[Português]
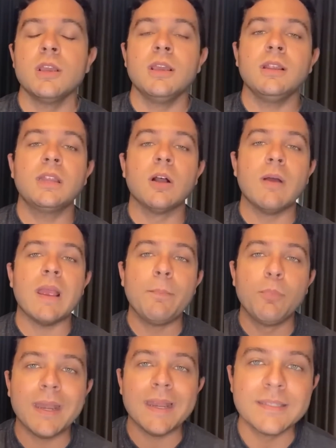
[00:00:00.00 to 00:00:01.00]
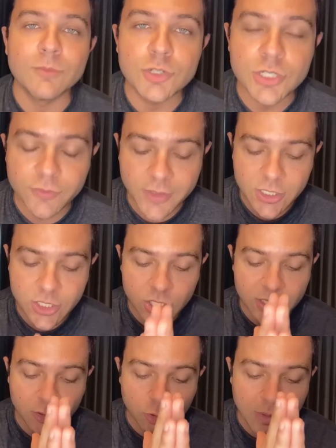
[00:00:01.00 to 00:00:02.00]
Então é por esse motivo que a gente
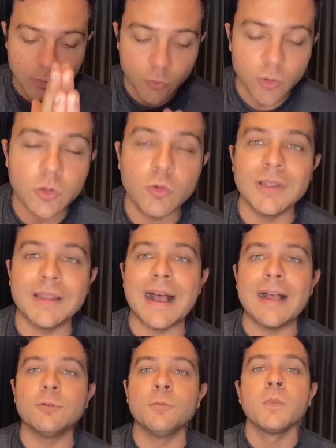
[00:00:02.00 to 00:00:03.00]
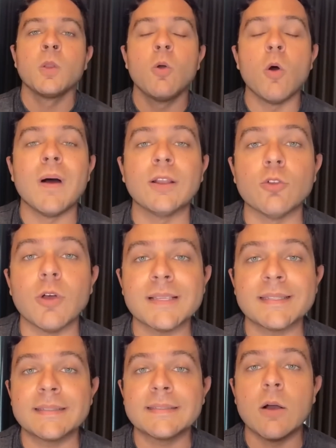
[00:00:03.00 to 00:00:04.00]
tem que tomar muito cuidado com a
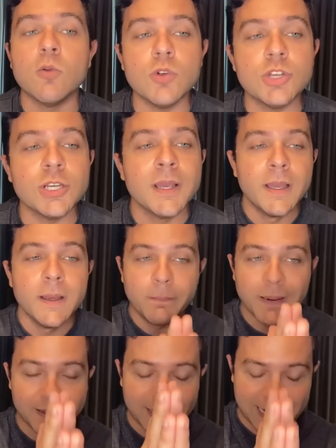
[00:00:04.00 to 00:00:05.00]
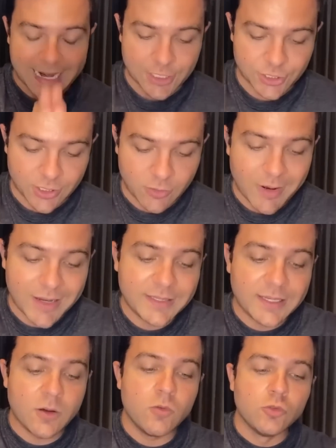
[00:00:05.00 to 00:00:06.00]
nossa saúde pancreática. Quais
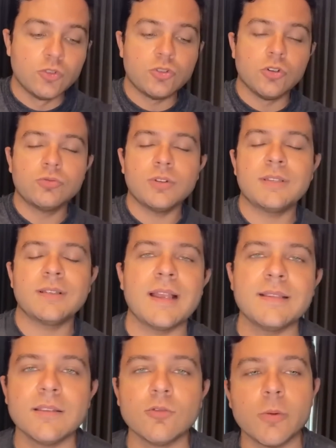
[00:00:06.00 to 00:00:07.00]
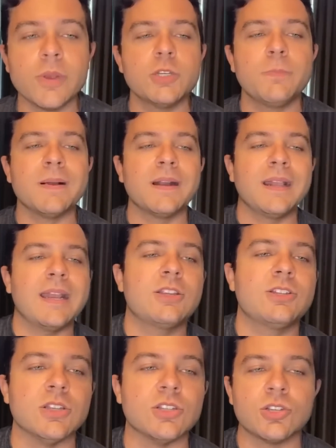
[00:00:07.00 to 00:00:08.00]
são os outros sinais e sintomas de
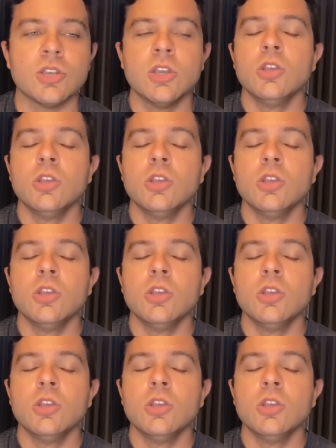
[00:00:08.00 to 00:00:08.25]
pancreatite?